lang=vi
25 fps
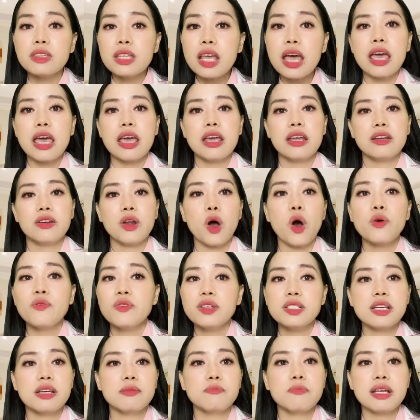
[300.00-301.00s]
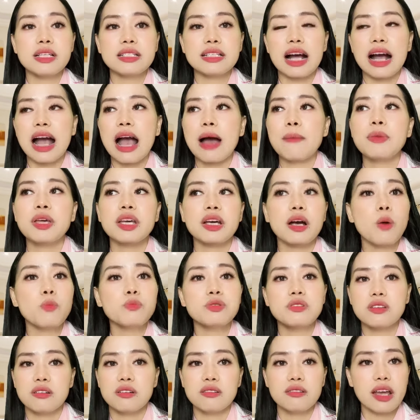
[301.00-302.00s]
để nói với chính mình rằng mình không
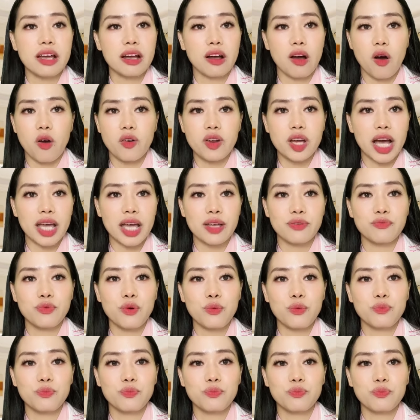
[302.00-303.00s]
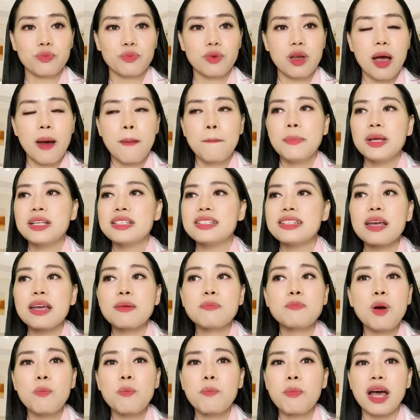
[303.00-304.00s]
xứng để có được hạnh phúc. Mình trách
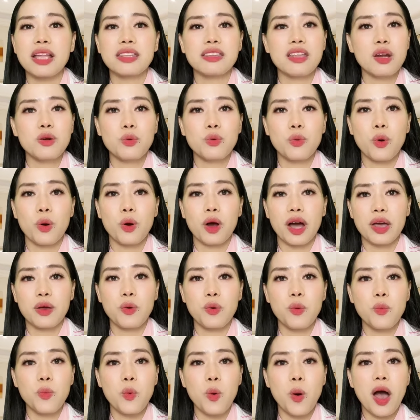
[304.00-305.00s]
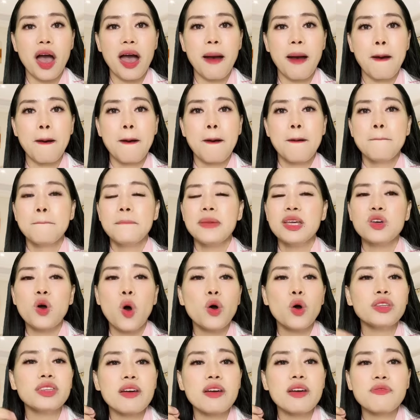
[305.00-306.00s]
móc bản thân của ngày hôm qua, mình
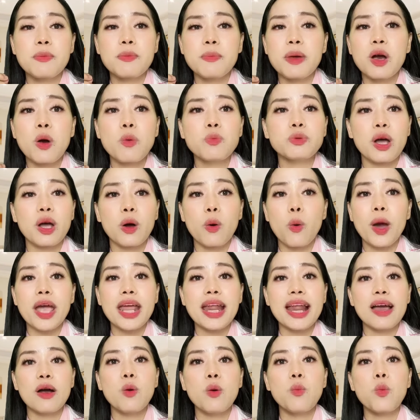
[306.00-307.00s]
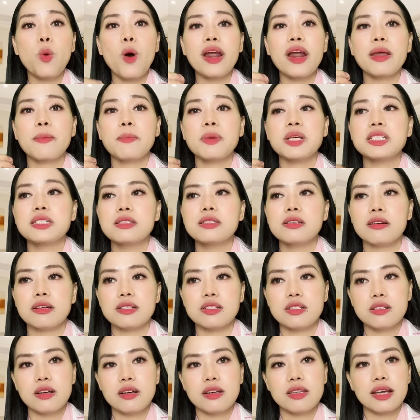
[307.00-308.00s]
hối tiếc vì mình không thể quay lại hôm qua để mình sửa
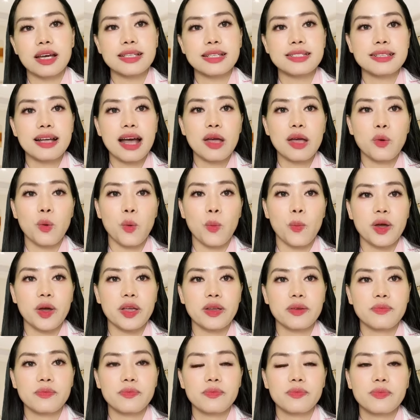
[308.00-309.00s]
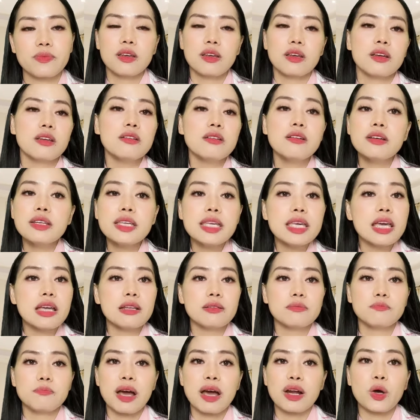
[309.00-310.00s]
chữa những cái sai của mình. Đương nhiên
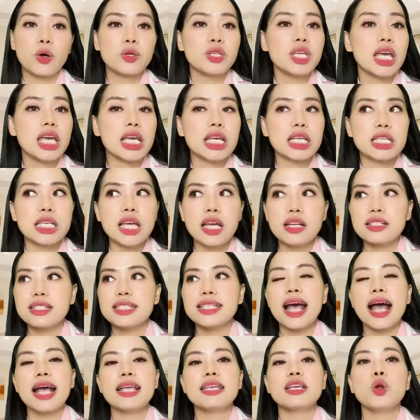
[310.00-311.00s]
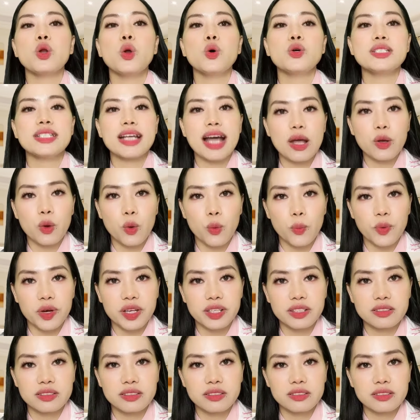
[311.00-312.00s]
bạn có thể nhận ra những lỗi sai của
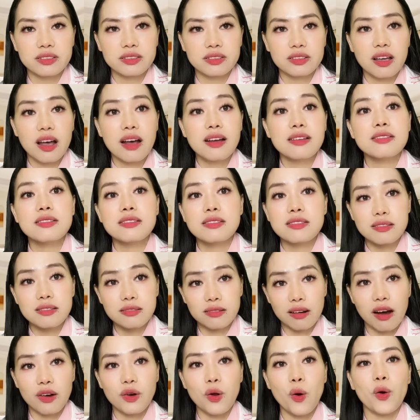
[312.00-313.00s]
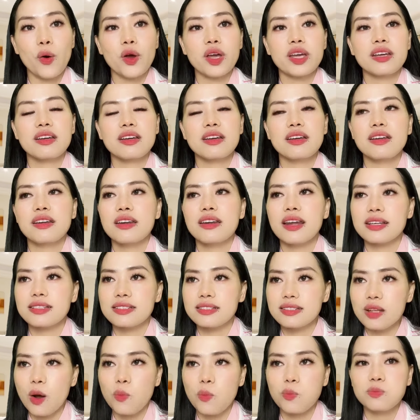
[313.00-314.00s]
mình, sửa đổi để
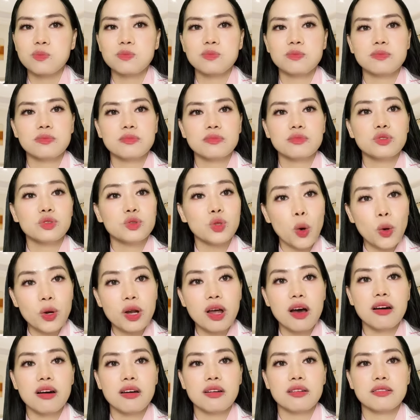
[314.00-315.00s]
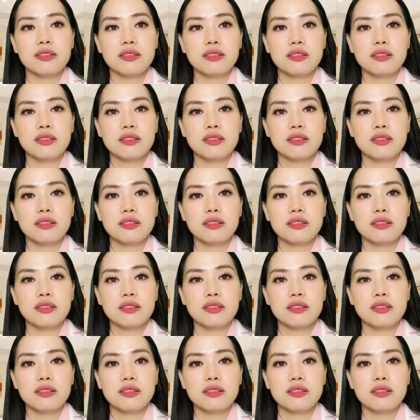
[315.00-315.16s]
sống tốt hơn